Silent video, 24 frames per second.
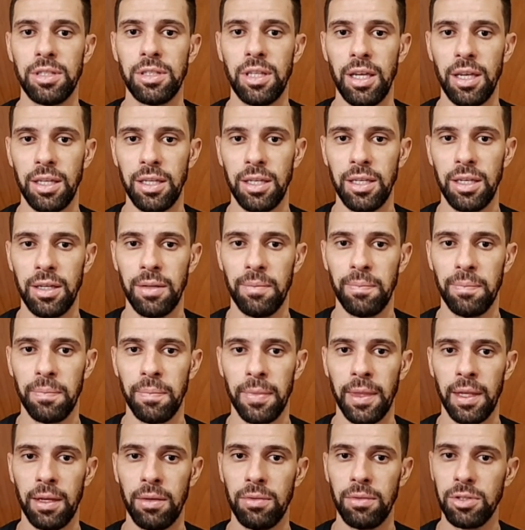tem aqui
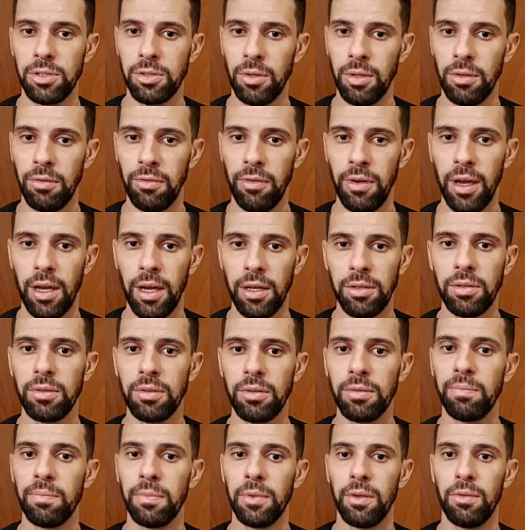o Stream Factor
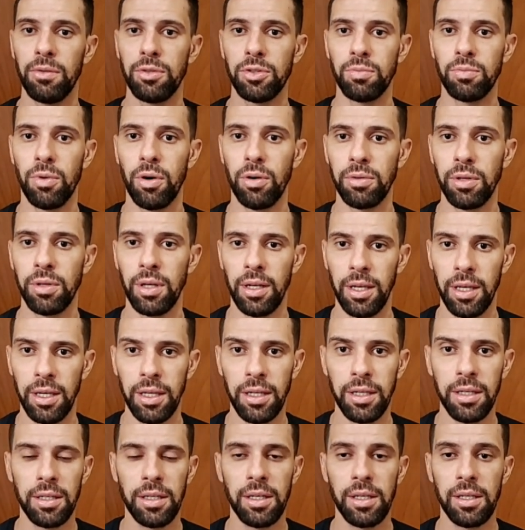e o Small
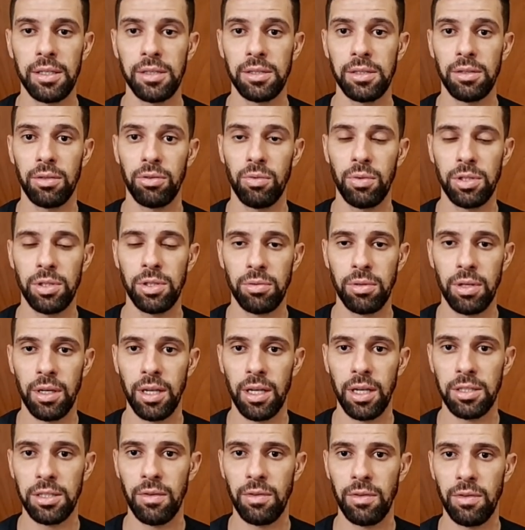Delay, são duas
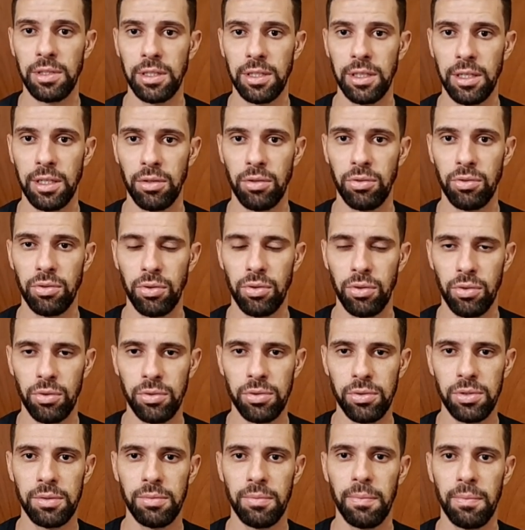alternativas aqui que eu
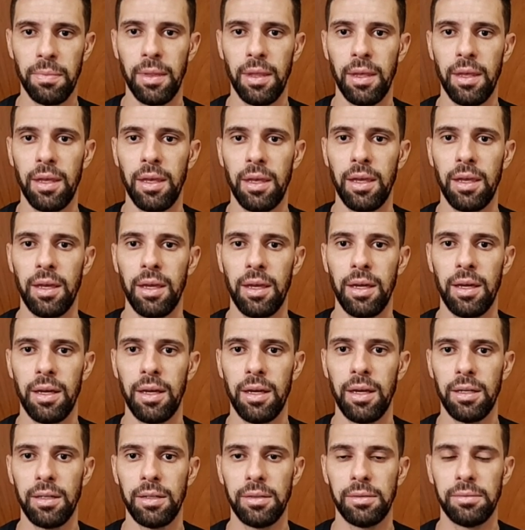trouxe,
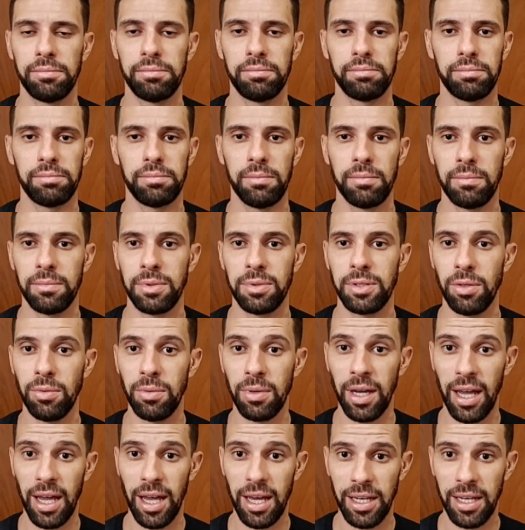é, são
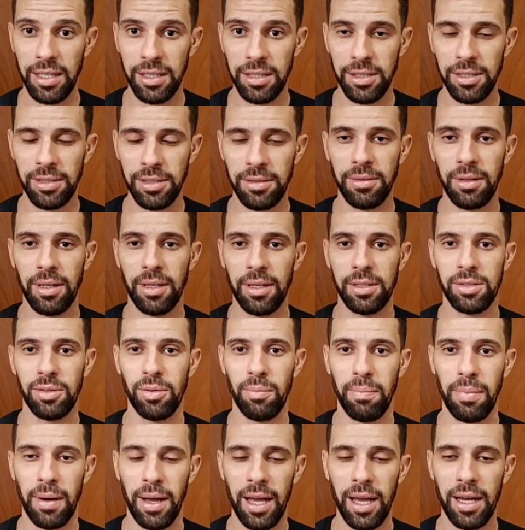caras, né? são
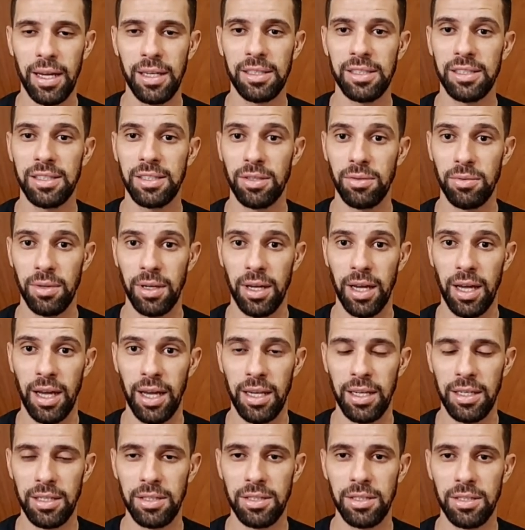pagas e são
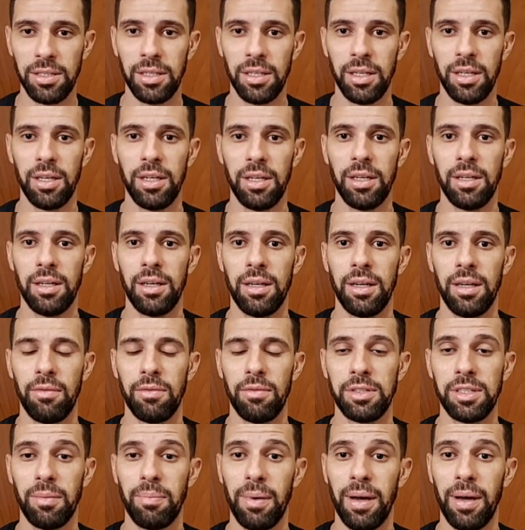caras, é,
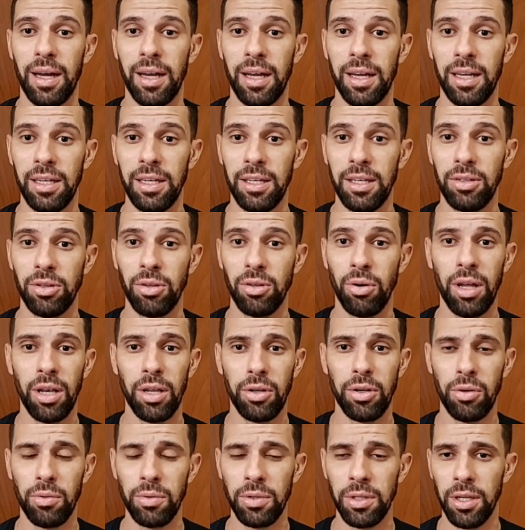você paga em
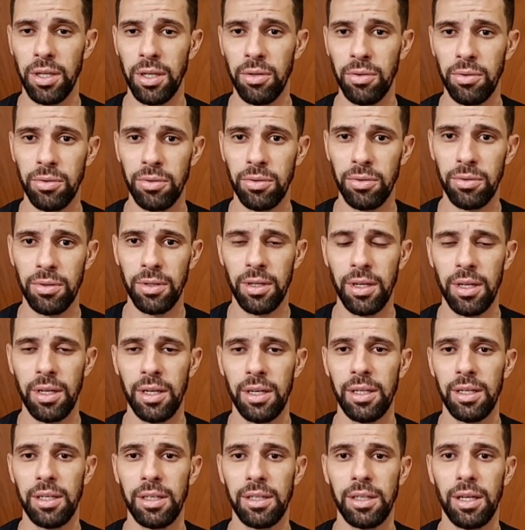dólar ou em euro,
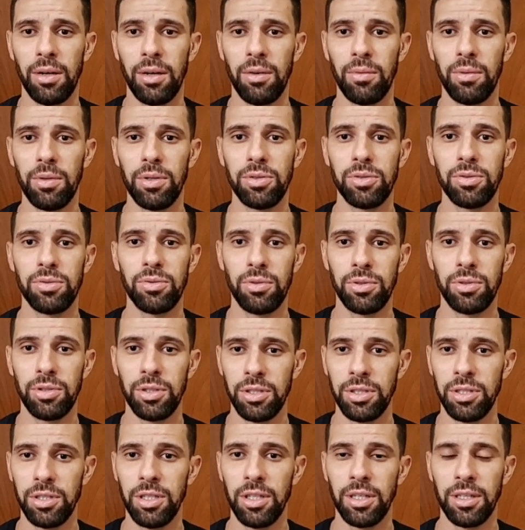então isso hoje em
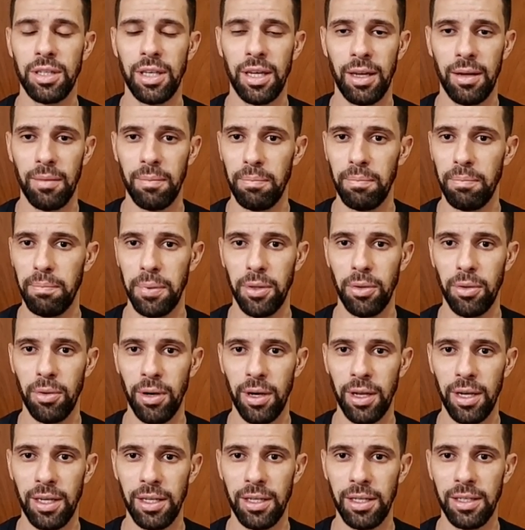dia está
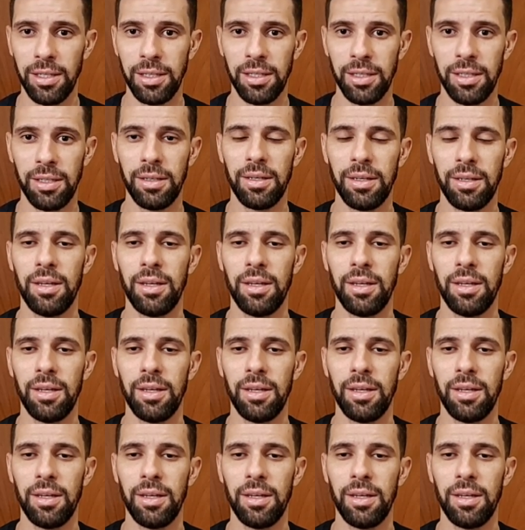pior ainda,